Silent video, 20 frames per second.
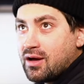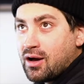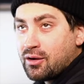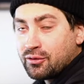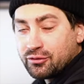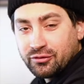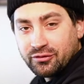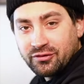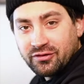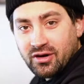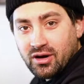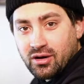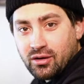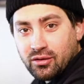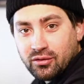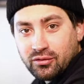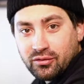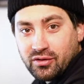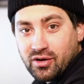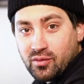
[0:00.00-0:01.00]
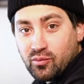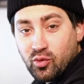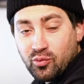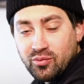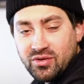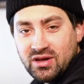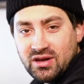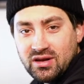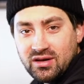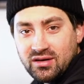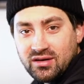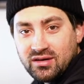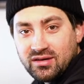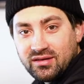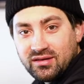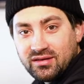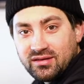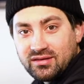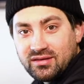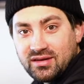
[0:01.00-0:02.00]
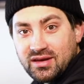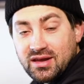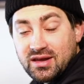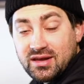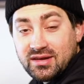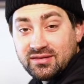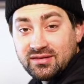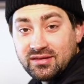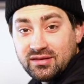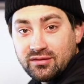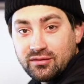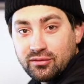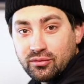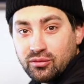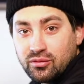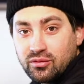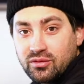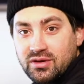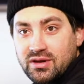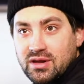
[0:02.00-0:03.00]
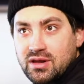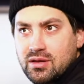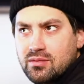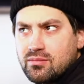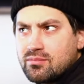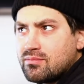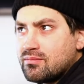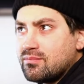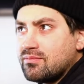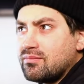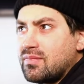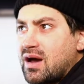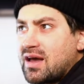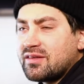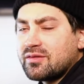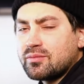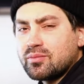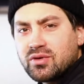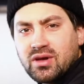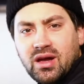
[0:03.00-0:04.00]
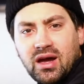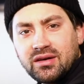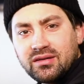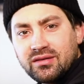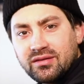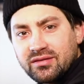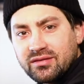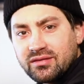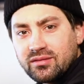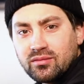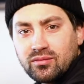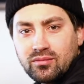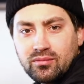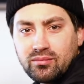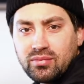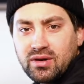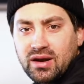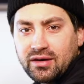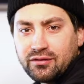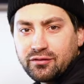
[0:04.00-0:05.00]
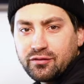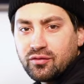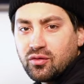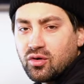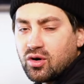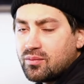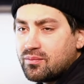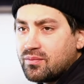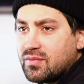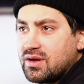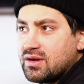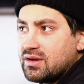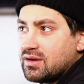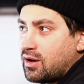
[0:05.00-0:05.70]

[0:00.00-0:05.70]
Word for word: Autoscout oder mobile.de sind so die meistbekanntesten Plattformen.